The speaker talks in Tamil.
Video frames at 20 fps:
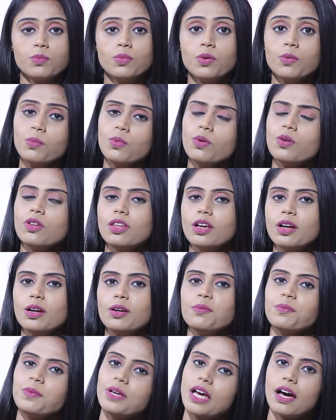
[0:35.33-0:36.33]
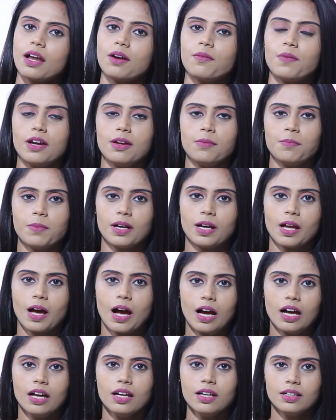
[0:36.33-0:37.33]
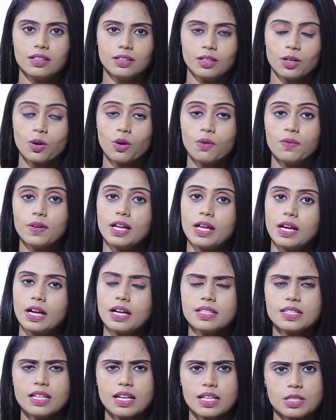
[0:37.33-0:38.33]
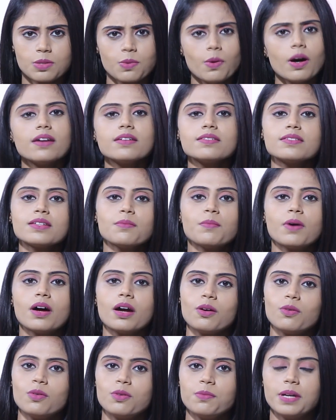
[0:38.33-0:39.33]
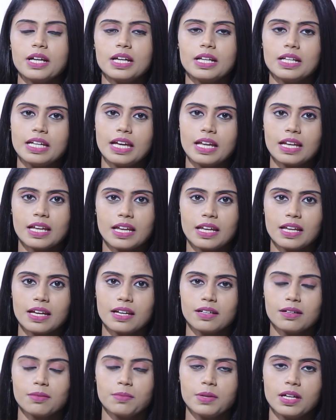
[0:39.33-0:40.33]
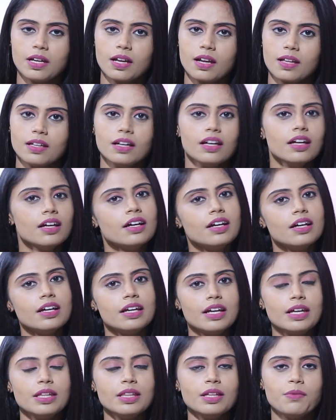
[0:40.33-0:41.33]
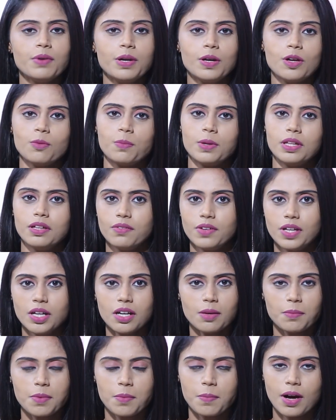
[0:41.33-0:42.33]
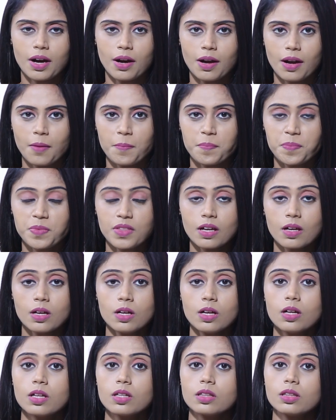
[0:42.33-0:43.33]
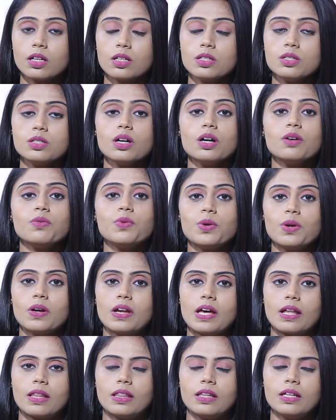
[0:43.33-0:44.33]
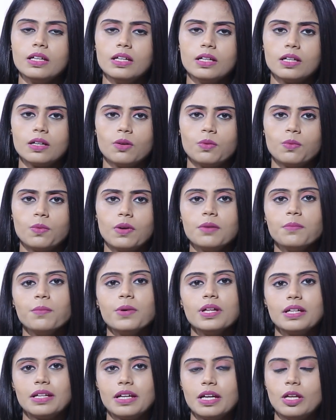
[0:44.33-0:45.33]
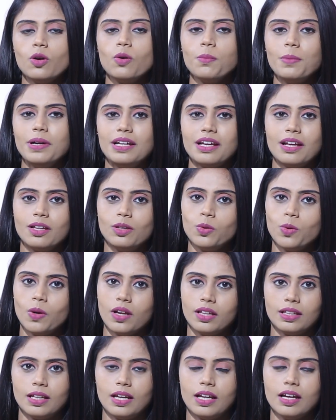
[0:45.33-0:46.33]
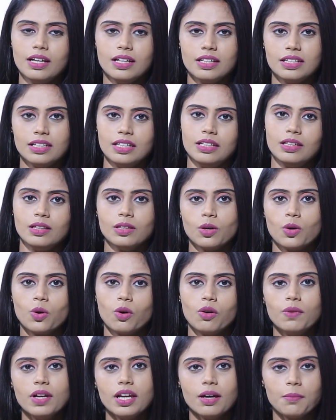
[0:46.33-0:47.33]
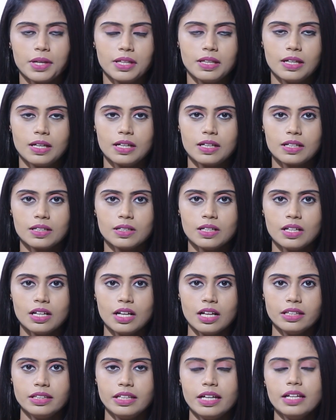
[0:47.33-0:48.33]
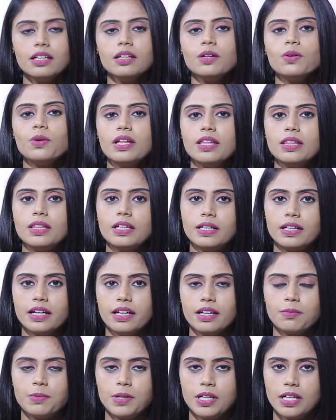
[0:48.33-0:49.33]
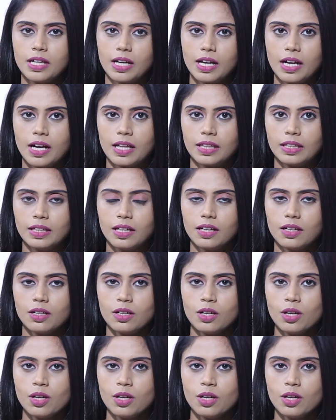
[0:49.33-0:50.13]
மும்மூர்த்திகளும் யாரை வழிபட்டாங்க இந்த கோவிலில் இருக்க சில சுவாரஸ்யமான உண்மைகள் என்னென்ன அப்படிங்கிறத இந்த வீடியோ பதிவில் நம்ம பார்க்கலாம் தஞ்சாவூர்லேருந்து ஒன்பது கிலோமீட்டர் தூரத்தில் இந்த கோவில் அமைந்திருக்கு தென்குடி திட்டை அப்படிங்கிற இடத்துல